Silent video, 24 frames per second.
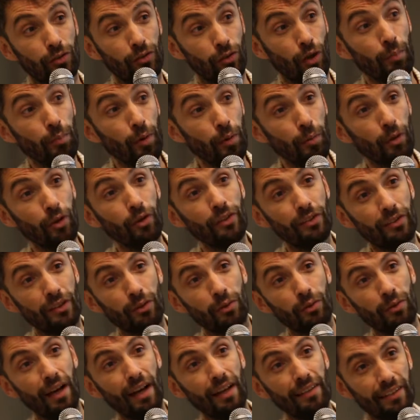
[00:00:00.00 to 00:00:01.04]
Só por
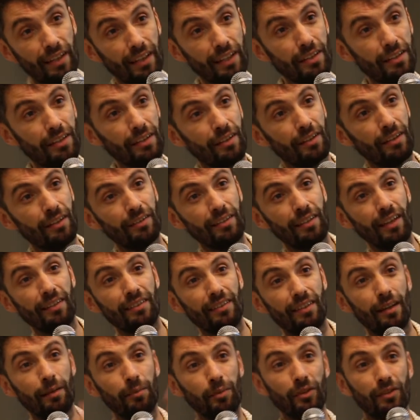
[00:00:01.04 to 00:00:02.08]
poluição do ar, sem
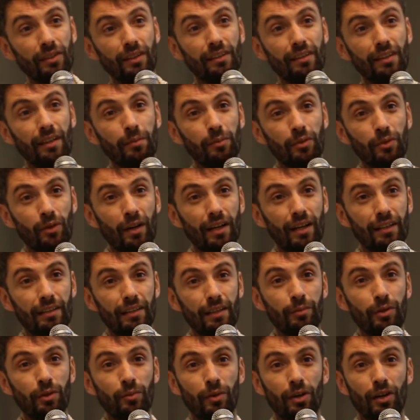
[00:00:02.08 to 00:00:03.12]
esquecemos que temos
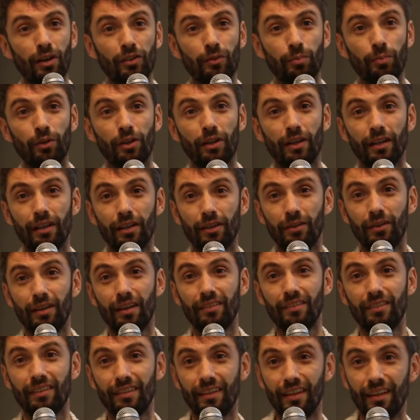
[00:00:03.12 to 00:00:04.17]
40 mil mortos por ano em
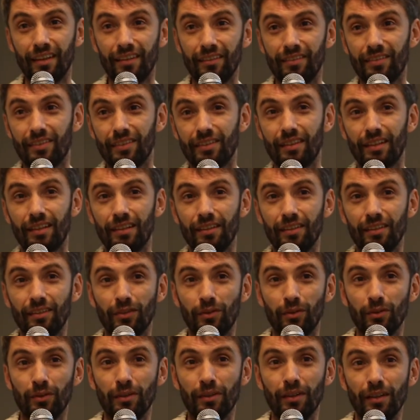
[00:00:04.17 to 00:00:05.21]
acidentes de
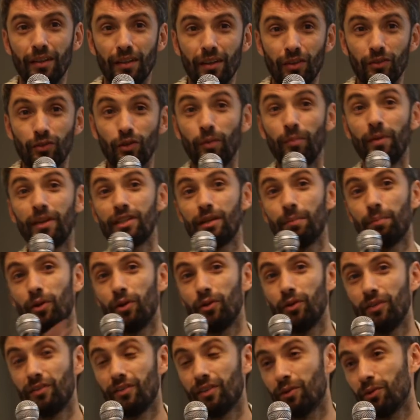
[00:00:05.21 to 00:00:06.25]
trânsito, somente a
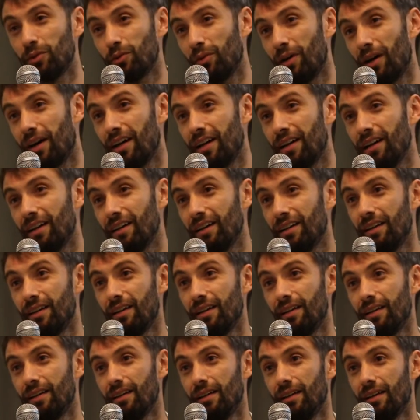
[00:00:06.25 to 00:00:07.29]
poluição do ar
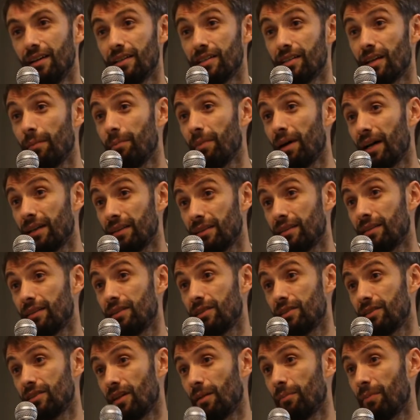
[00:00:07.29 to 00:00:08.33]
já
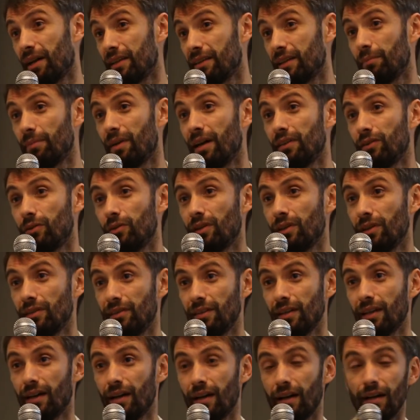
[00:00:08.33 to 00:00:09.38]
mata, já mata mais do que
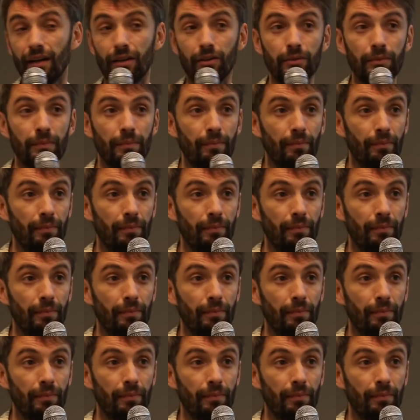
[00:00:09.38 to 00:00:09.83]
cigarro.